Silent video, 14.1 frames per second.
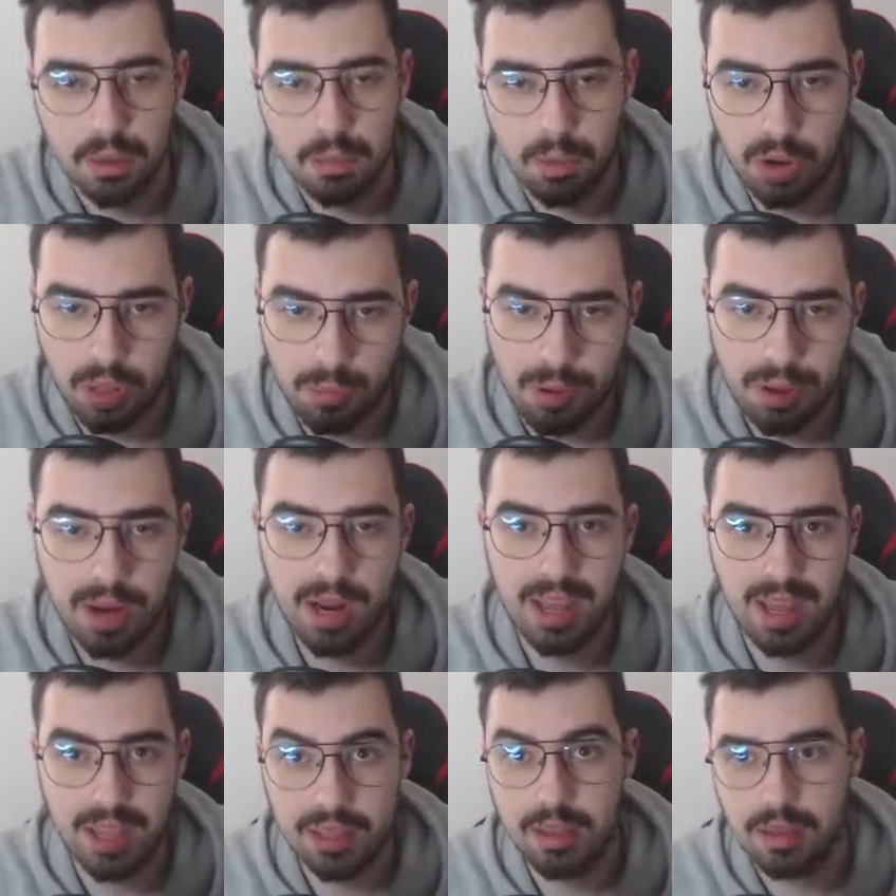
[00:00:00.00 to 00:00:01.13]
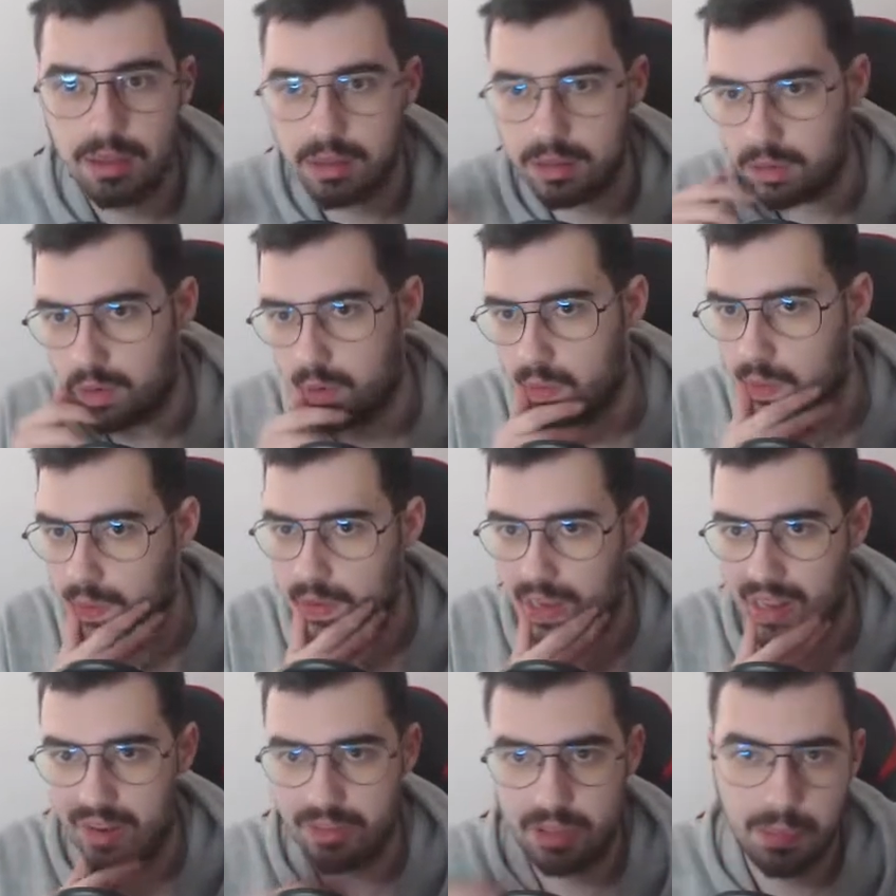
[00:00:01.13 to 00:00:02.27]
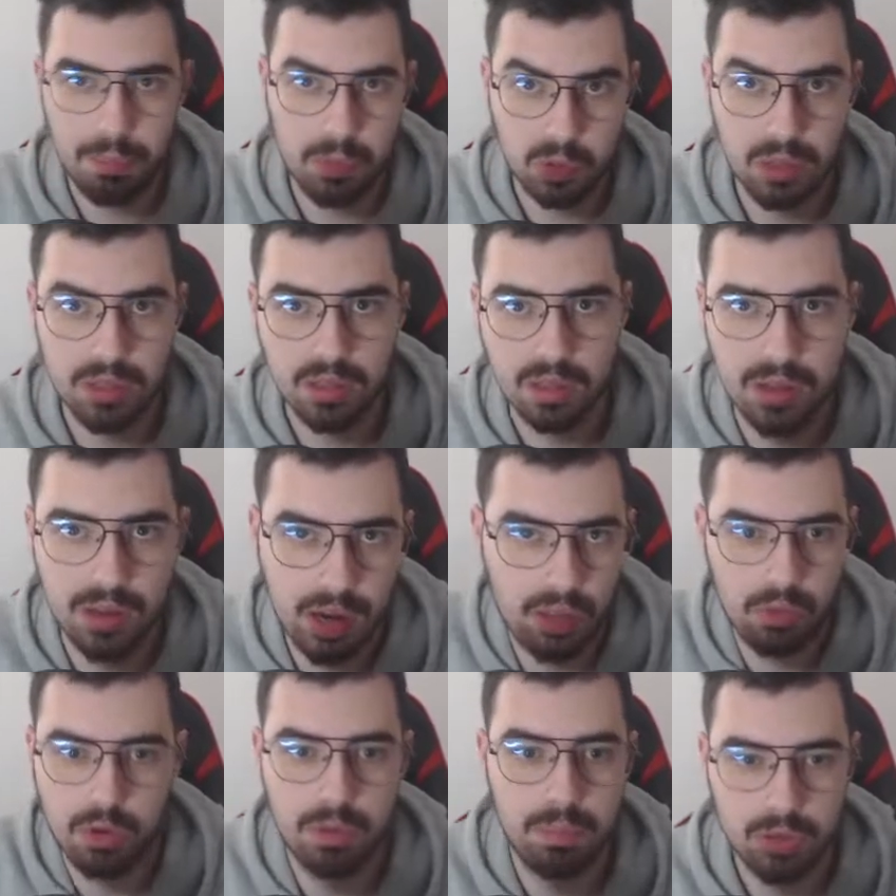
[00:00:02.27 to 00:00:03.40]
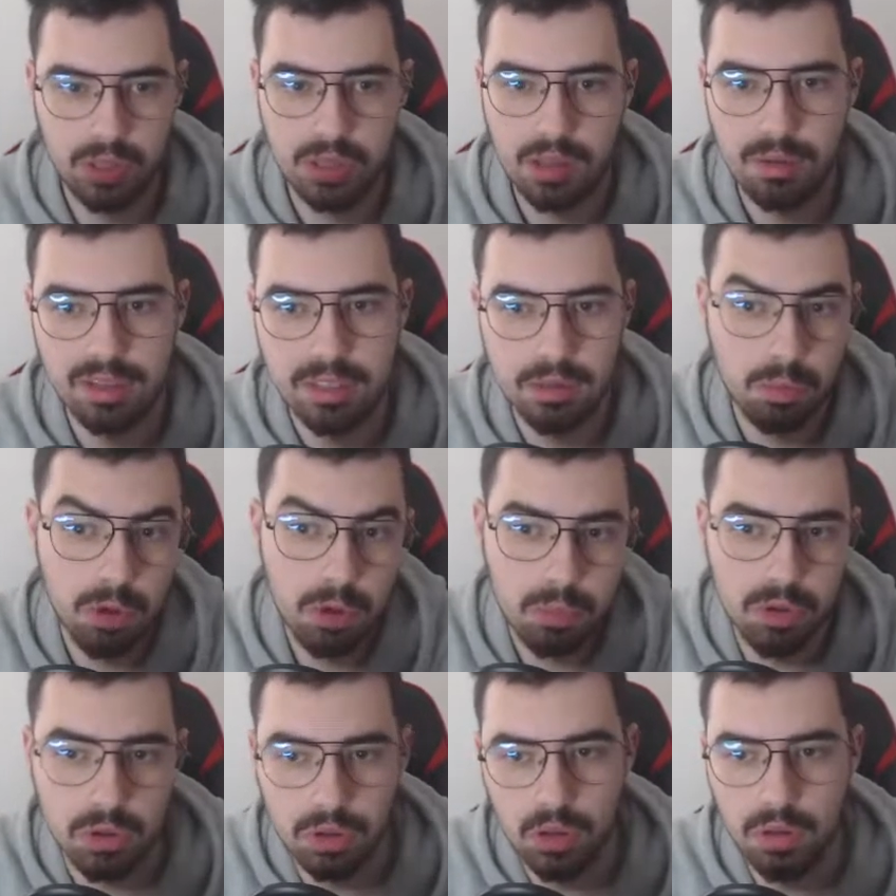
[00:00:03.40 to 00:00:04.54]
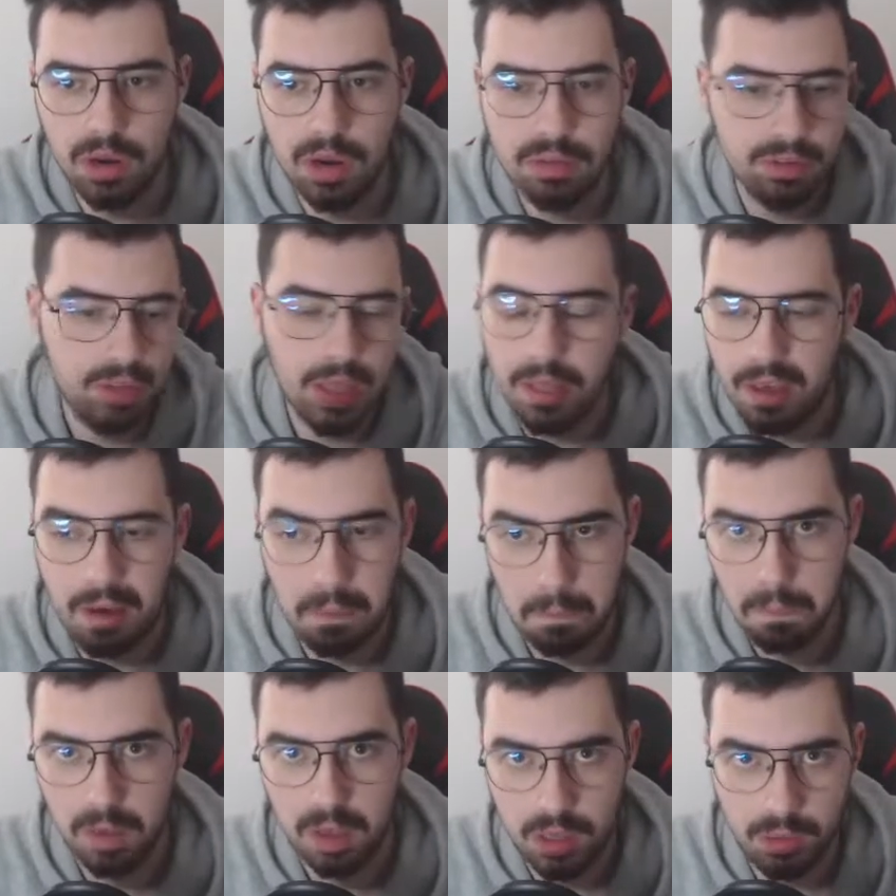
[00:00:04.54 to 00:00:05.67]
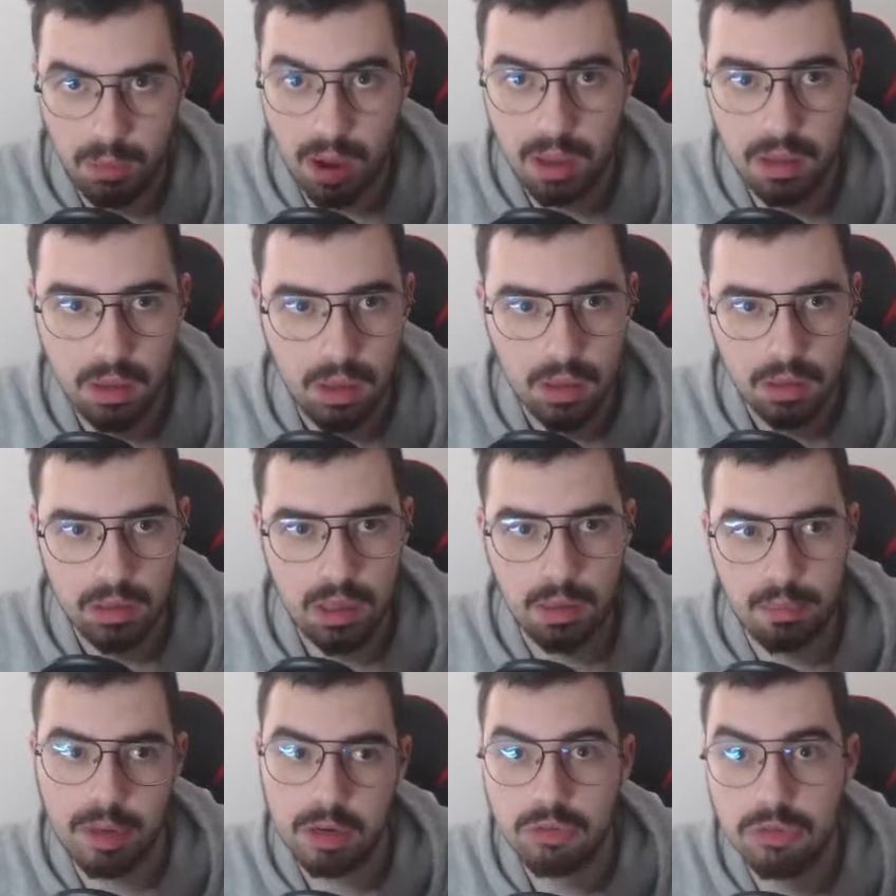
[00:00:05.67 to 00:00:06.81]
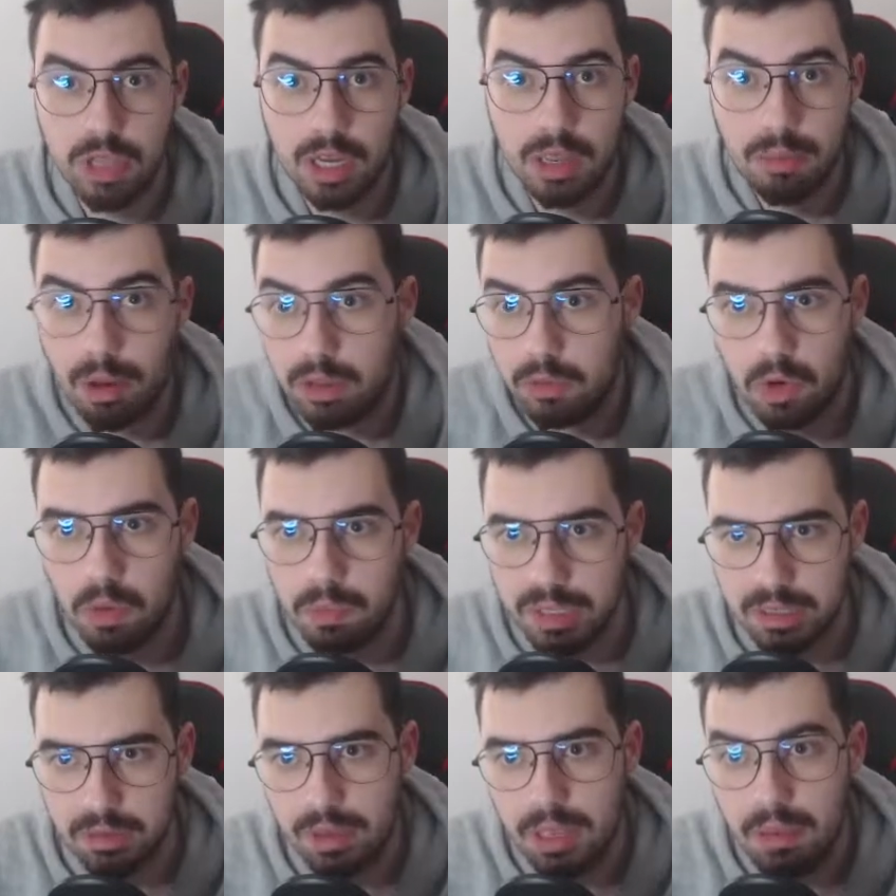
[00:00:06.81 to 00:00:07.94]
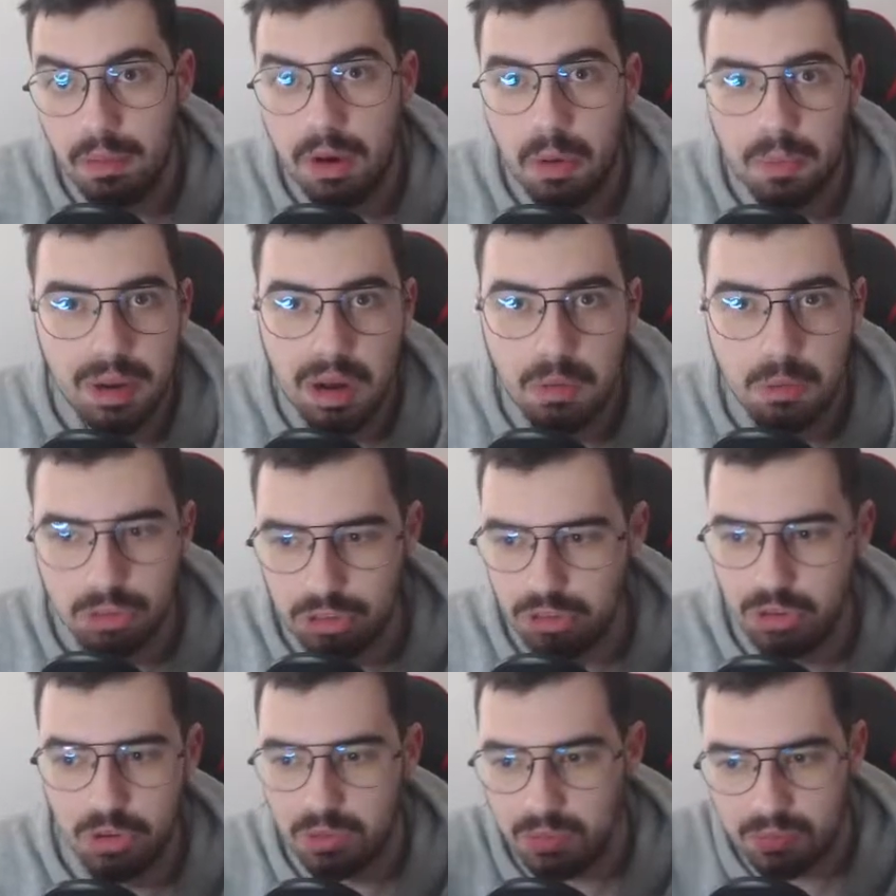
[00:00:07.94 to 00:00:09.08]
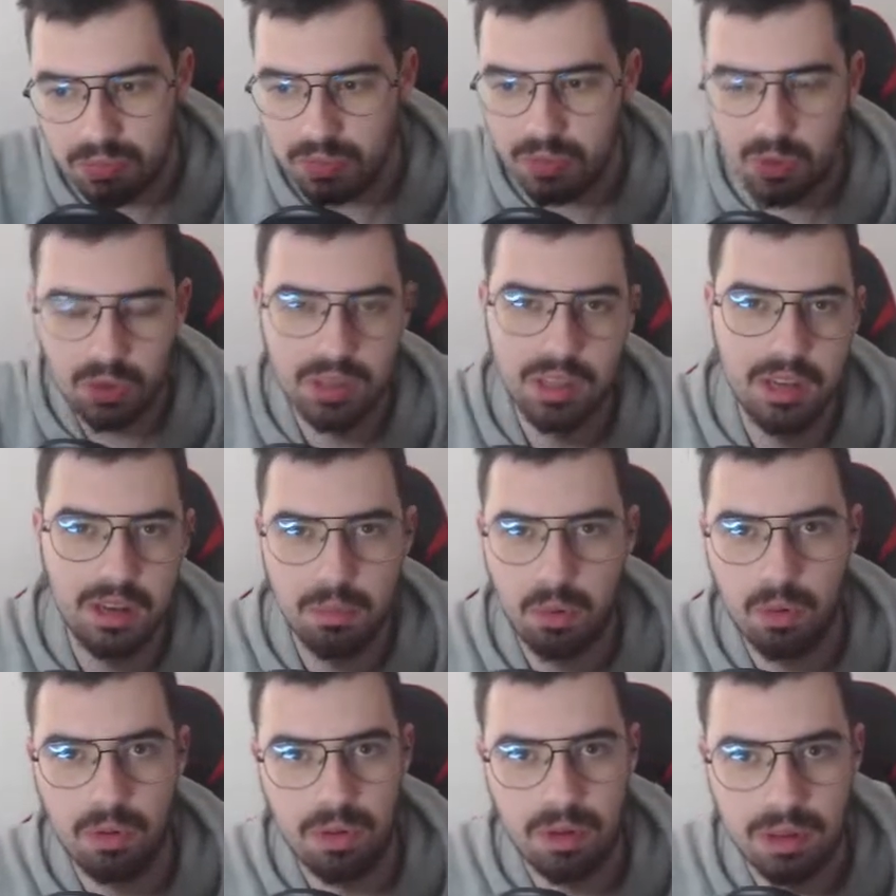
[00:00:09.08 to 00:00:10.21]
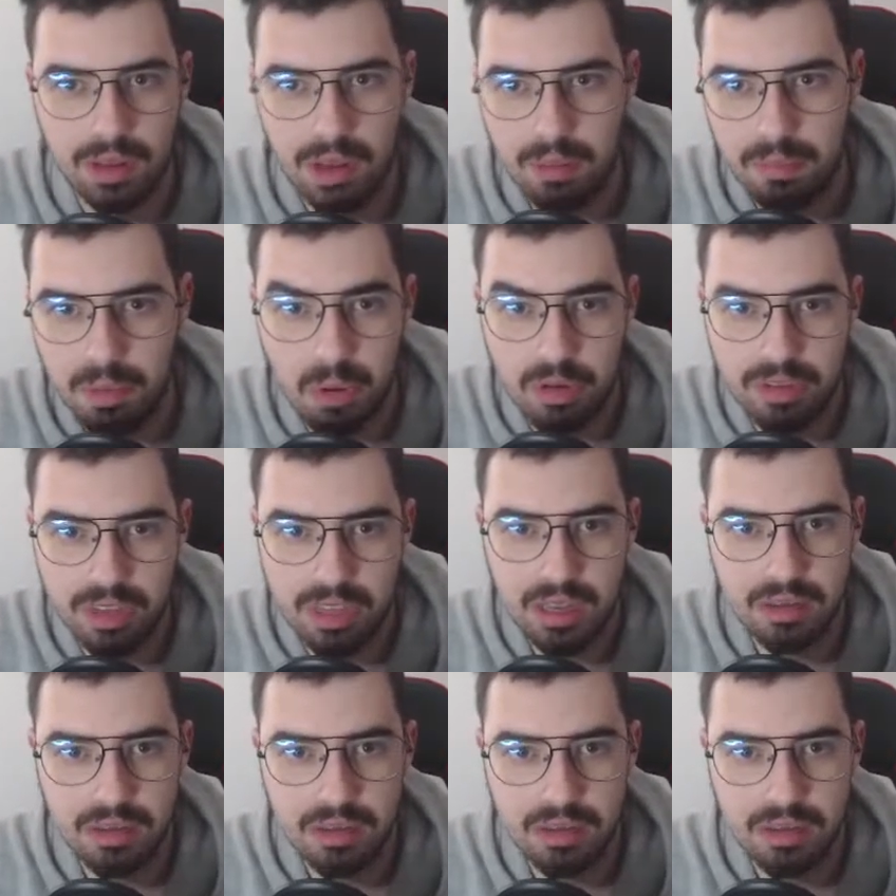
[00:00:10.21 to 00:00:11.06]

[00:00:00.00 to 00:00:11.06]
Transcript: porque va a llegar gente con NFTs potentes, de creadores potentes y va a decir, bueno, pues yo tengo el NFT de Ibai y a mí resulta que Ibai todos los meses me lleva a comer a algún sitio con los que tenemos eh, el mismo NFT